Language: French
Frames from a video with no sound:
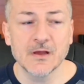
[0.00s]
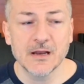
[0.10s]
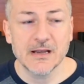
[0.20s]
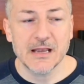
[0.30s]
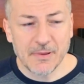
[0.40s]

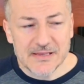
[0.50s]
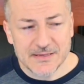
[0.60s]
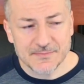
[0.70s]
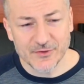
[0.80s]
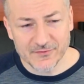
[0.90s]
La
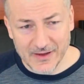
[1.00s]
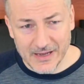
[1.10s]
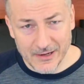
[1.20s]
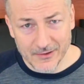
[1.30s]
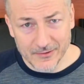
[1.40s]
perception de
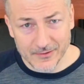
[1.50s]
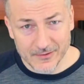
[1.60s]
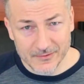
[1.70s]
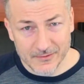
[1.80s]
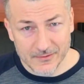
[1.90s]
valeur,
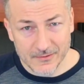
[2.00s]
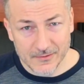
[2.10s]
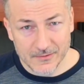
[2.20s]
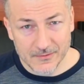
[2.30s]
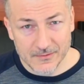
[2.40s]

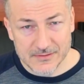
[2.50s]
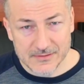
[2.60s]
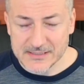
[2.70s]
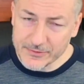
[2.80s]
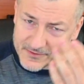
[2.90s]
ça serait
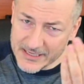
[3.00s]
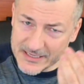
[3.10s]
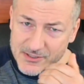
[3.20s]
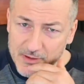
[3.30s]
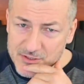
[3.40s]
une
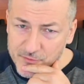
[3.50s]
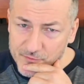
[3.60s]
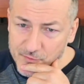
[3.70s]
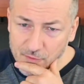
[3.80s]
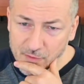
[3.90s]
invitation à ce que
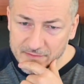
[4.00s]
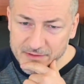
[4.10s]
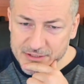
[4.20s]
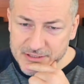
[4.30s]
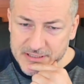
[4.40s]
vous, vous
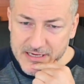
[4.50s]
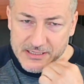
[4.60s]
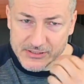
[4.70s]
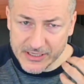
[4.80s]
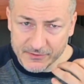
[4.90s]
réfléchissiez à
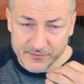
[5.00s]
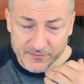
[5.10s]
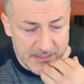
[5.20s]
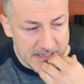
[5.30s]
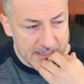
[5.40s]
ça dans votre vie.
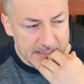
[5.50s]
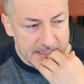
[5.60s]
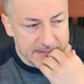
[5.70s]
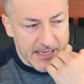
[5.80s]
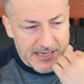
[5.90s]

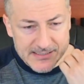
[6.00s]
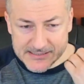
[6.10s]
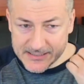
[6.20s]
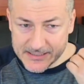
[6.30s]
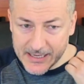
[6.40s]
Qu'est-ce
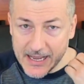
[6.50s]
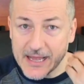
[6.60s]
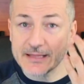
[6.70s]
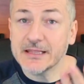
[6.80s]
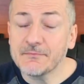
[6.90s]
qui
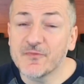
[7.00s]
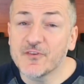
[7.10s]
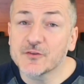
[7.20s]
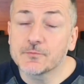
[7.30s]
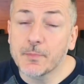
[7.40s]
anime
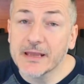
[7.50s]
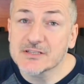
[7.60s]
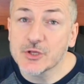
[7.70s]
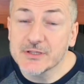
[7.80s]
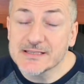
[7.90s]
votre prise de
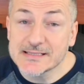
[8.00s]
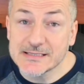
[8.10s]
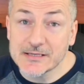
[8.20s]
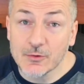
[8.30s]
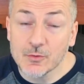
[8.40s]

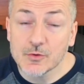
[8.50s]
décision?